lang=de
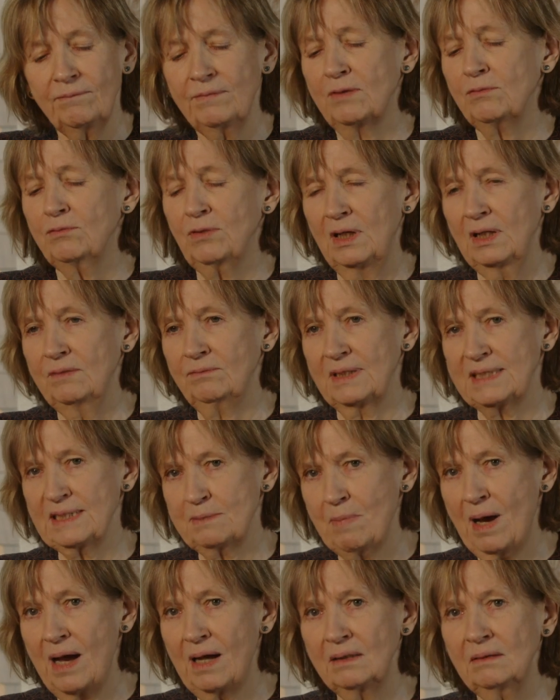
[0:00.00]
wir wollen
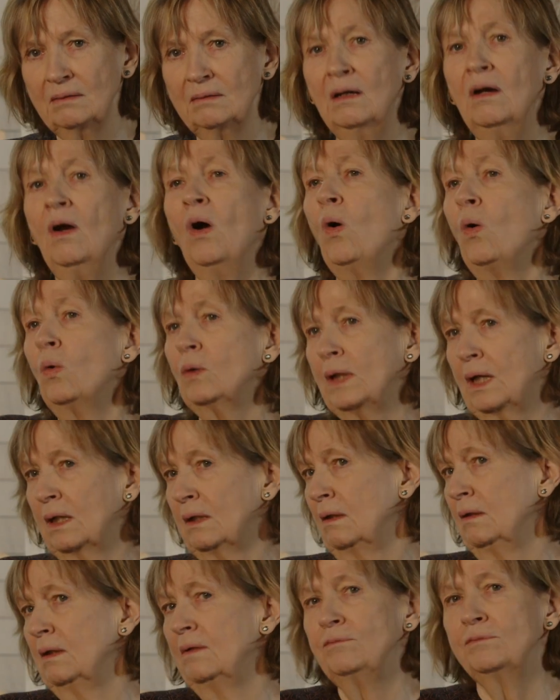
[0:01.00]
was machen
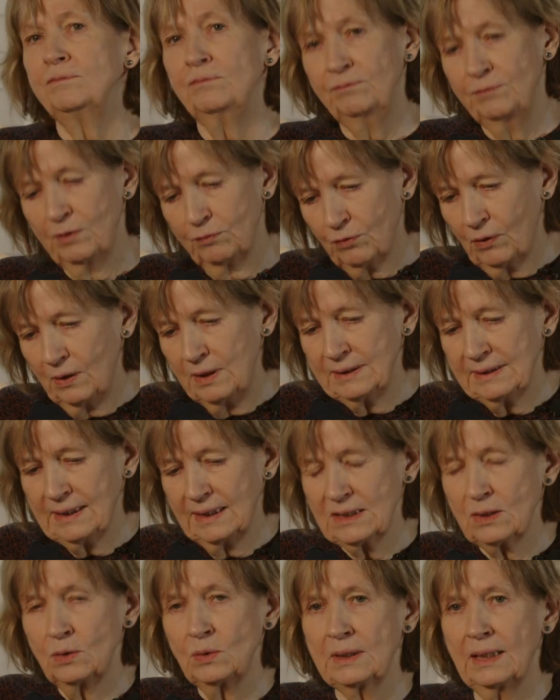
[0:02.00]
oder wir wollen
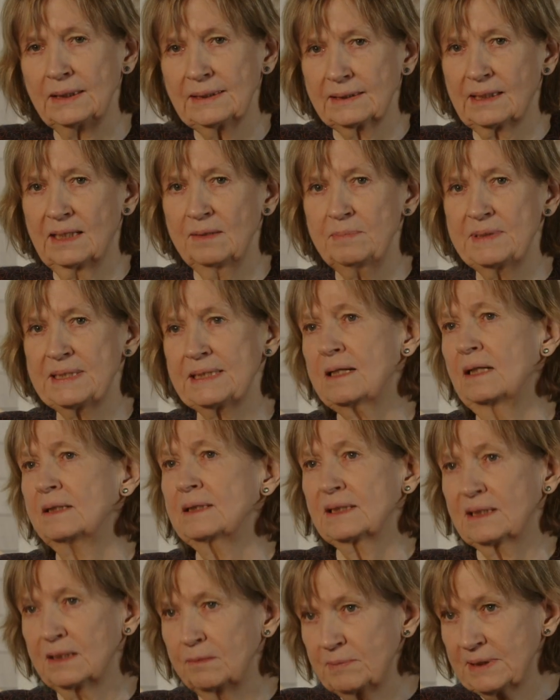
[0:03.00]
das und das. Gibt's
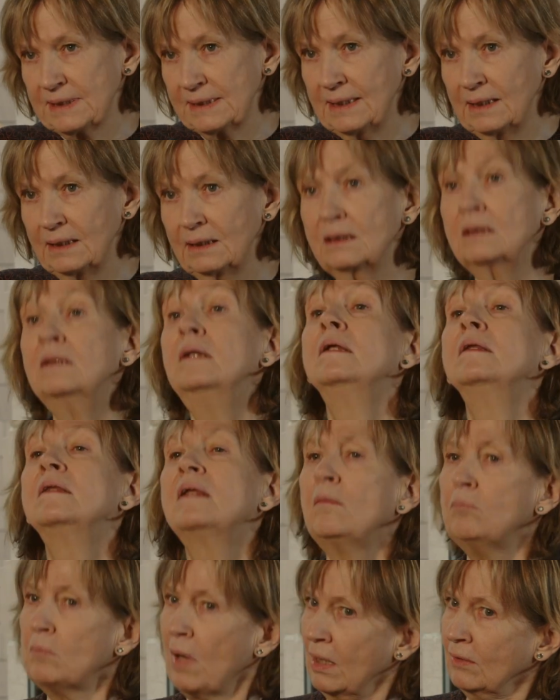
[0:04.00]
das, gibt's nicht?
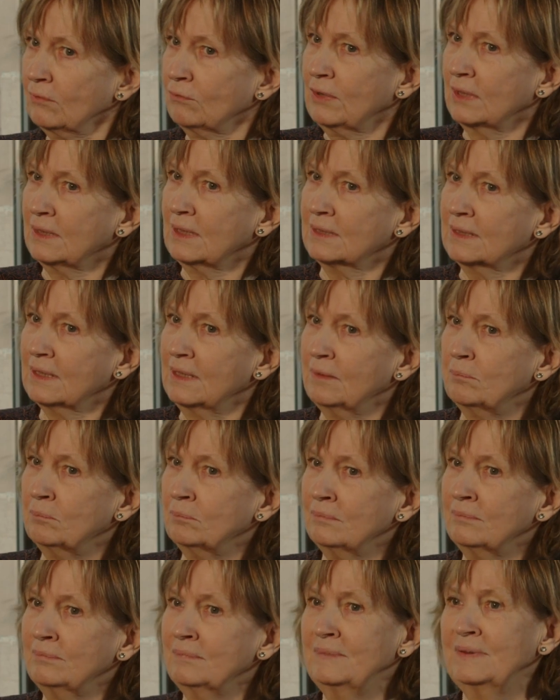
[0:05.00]
Dann machen wir das eben.